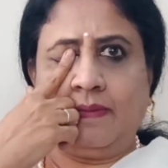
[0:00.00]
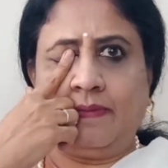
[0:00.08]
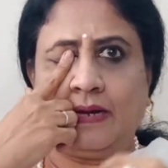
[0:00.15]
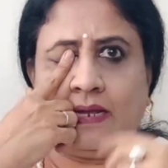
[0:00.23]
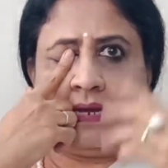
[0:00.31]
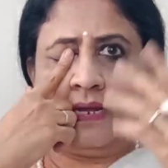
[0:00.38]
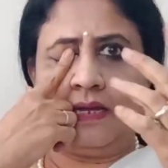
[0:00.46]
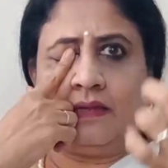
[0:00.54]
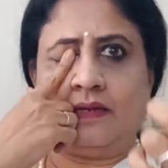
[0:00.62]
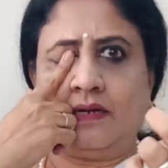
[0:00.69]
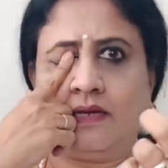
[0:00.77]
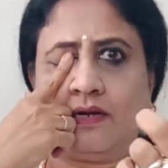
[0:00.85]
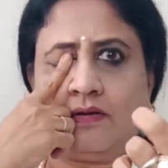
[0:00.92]
இப்போ நான் எனக்கு
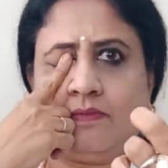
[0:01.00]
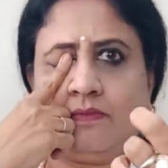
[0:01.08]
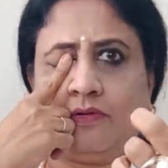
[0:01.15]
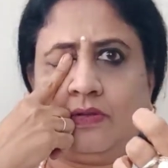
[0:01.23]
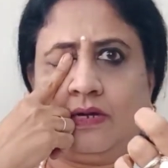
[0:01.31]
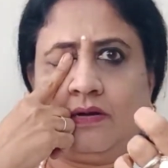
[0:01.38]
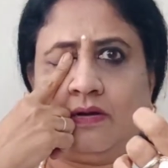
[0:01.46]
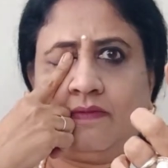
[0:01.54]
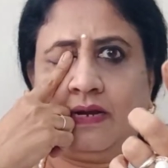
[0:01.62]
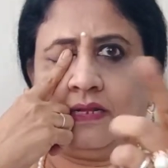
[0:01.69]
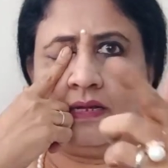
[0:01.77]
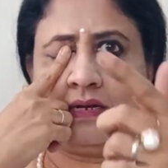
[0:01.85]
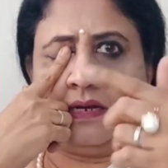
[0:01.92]
எதிர்க்க இருக்கும்போது என்னோடய
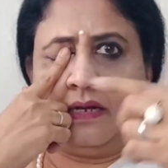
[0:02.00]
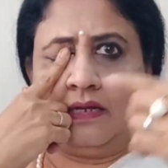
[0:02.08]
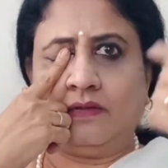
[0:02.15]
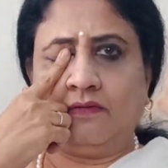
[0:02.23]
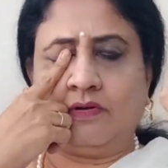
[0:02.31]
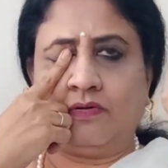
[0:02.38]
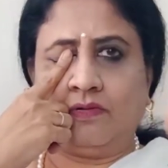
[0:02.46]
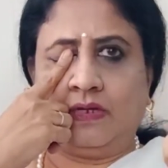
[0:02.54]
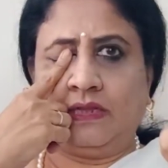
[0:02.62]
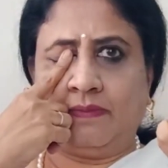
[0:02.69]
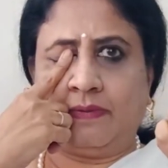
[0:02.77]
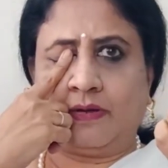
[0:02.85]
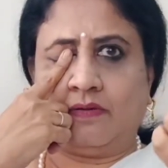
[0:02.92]
வலது கண் எது வரும்
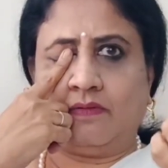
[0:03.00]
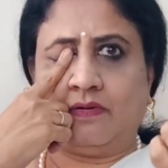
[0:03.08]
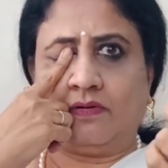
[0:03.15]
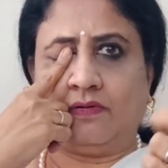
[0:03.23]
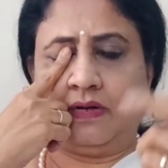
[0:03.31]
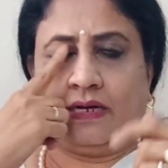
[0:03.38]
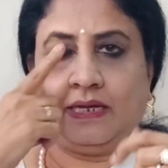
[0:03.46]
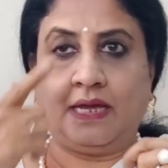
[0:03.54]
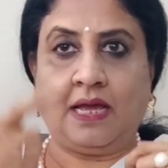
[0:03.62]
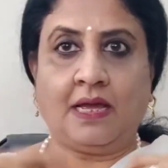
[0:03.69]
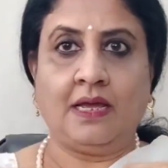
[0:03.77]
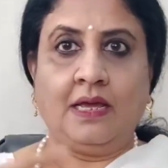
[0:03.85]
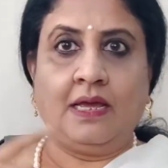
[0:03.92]
இந்த பக்கம் வரும் இல்லையா
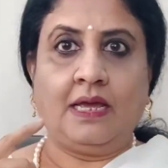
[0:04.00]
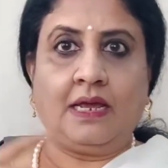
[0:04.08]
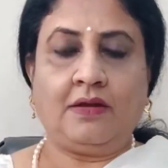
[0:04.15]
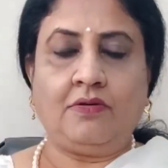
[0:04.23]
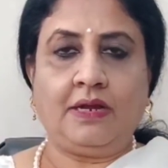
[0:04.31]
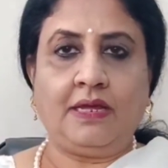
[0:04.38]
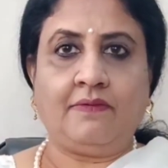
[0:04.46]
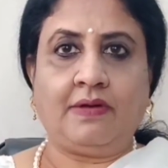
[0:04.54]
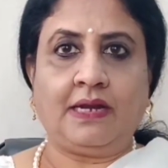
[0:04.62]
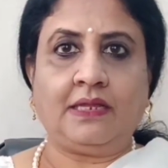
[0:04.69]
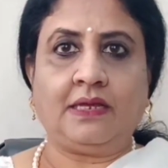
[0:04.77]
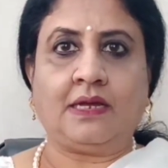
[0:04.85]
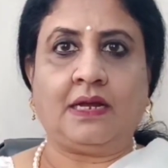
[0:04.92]
என்னுடைய
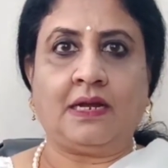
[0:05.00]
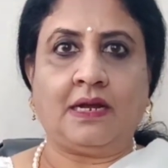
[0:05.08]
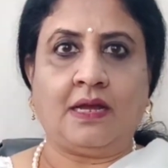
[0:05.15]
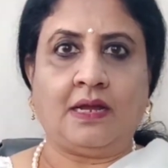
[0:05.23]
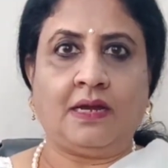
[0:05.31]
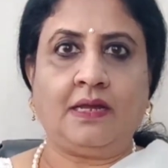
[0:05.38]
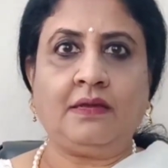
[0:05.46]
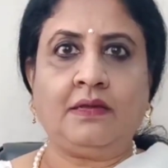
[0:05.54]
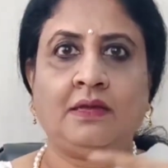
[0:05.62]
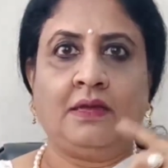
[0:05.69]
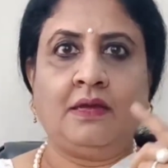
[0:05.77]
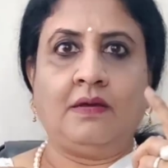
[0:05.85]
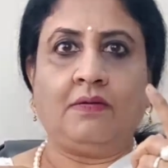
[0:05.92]
வலது கண்ணால்
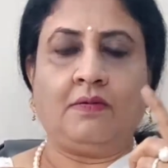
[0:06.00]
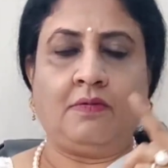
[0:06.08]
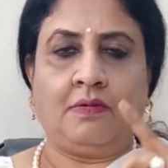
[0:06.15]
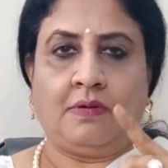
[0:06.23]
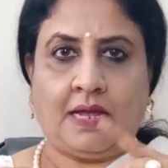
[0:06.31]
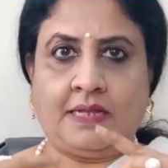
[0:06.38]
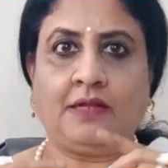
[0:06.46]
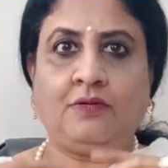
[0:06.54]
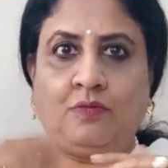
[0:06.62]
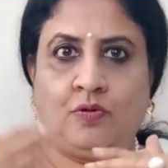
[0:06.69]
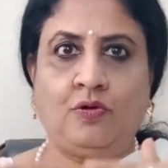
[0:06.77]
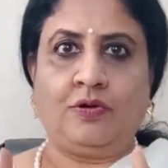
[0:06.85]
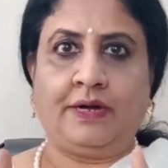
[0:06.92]
அதாவது
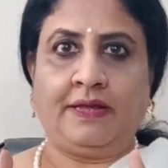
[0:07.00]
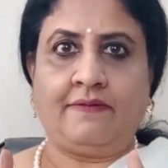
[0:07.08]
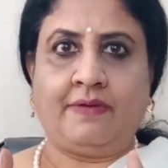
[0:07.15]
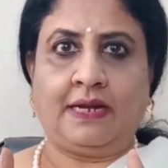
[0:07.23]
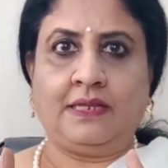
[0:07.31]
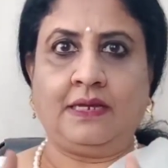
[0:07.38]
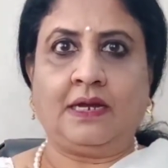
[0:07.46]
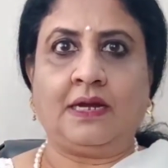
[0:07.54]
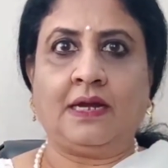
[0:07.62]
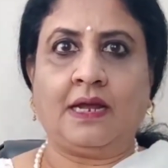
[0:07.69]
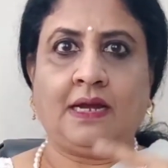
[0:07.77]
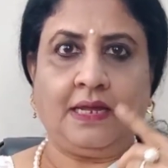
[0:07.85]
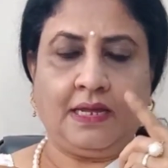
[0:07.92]
உங்களுடைய வலது
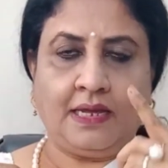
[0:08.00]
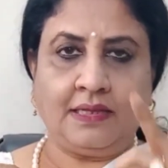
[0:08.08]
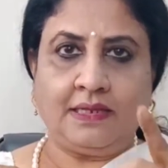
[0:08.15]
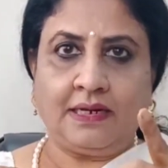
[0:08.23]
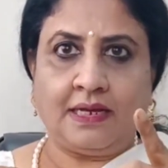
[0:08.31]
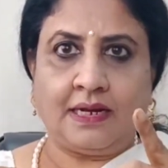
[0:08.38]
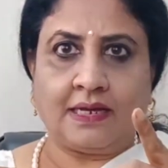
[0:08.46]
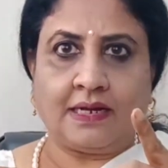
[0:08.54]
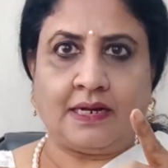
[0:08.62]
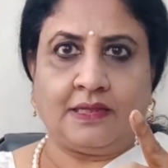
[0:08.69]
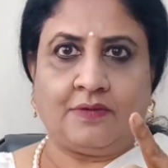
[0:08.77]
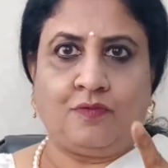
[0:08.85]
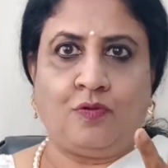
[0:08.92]
கண்ணால் எதிர்க்க இருக்கிற
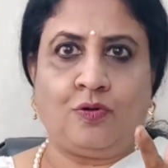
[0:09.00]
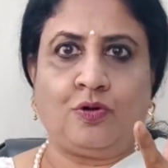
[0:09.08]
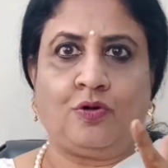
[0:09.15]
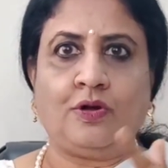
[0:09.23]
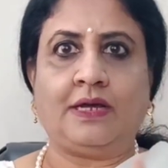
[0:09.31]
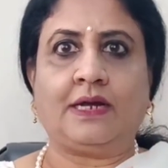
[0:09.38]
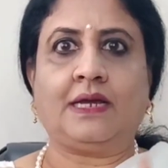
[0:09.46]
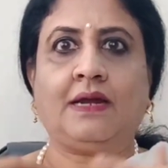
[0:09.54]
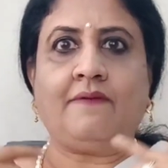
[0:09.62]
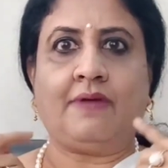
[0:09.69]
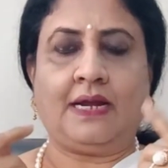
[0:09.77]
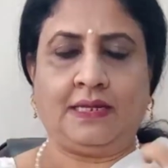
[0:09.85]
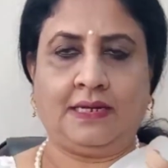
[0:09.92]
அந்த ஃபோட்டோவில் இருக்கிற
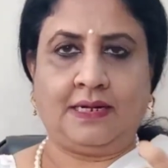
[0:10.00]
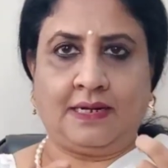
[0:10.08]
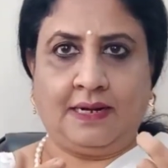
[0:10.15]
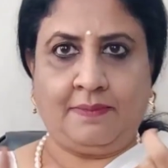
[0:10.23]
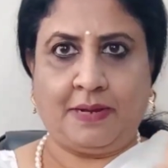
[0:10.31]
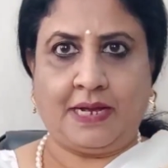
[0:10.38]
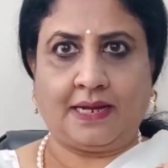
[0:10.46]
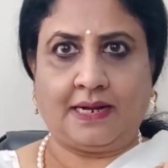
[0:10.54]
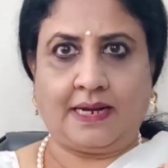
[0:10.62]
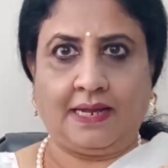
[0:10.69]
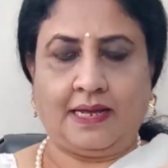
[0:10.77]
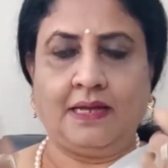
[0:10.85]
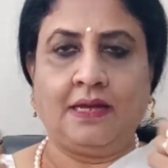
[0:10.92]
வலது கண்ணை
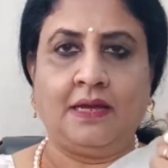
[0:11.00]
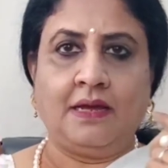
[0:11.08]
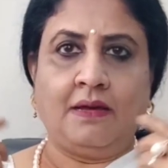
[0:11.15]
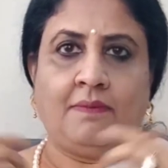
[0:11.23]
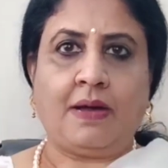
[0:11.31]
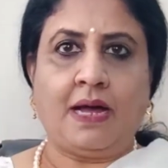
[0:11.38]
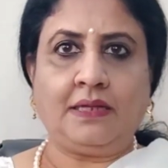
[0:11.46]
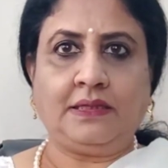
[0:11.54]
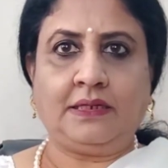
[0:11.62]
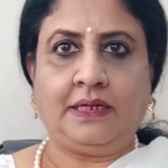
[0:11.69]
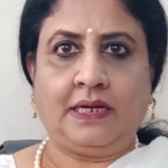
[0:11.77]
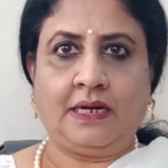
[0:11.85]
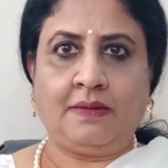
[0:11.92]
பார்க்குறீங்க
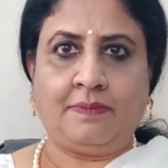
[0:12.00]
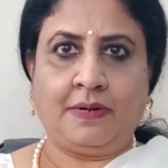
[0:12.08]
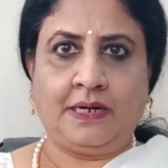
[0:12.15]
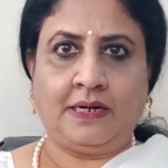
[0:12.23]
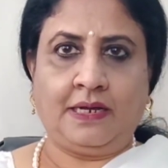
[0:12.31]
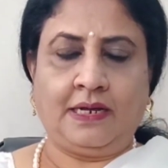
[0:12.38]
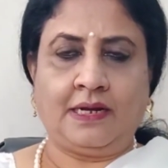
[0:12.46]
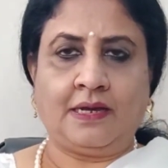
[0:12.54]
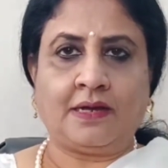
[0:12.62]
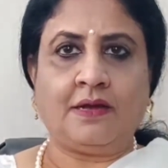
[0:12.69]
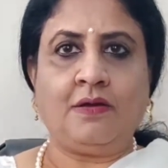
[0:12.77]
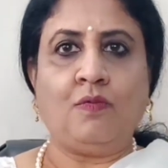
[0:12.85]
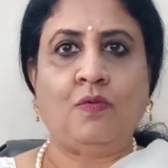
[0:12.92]
பார்த்துட்டு என்ன
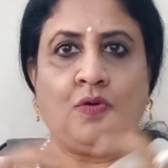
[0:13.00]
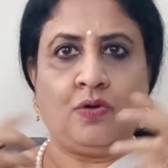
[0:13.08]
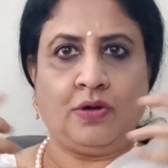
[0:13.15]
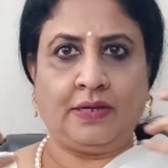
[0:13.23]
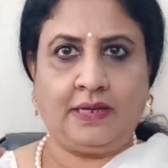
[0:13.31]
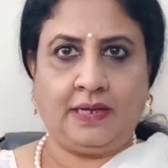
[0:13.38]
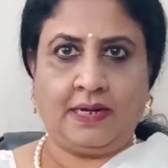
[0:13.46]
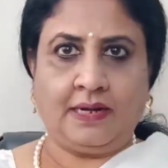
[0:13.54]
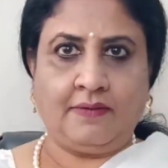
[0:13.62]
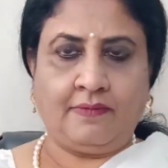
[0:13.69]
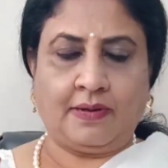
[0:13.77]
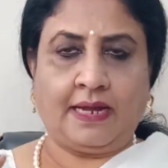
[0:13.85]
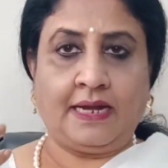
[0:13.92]
பண்ணுறீங்கனாக்கா உங்களுக்கு என்ன
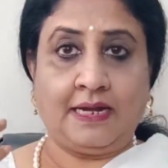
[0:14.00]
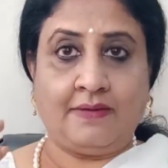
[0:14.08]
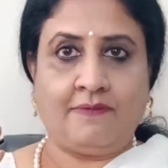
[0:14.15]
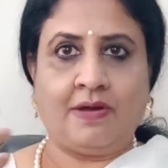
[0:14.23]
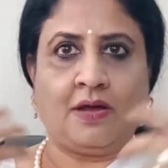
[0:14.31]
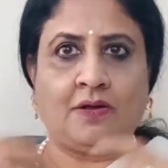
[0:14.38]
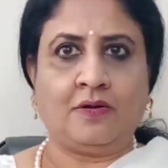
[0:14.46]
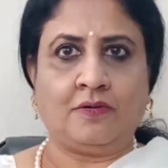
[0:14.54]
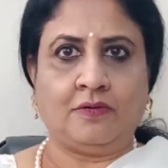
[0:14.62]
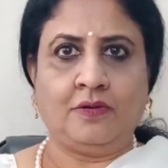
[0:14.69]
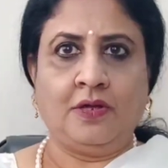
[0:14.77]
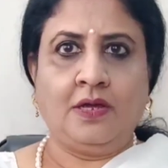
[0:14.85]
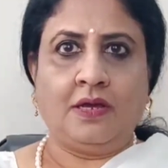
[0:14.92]
என்னவா
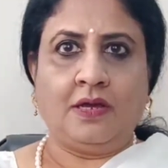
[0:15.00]
ஆகணும்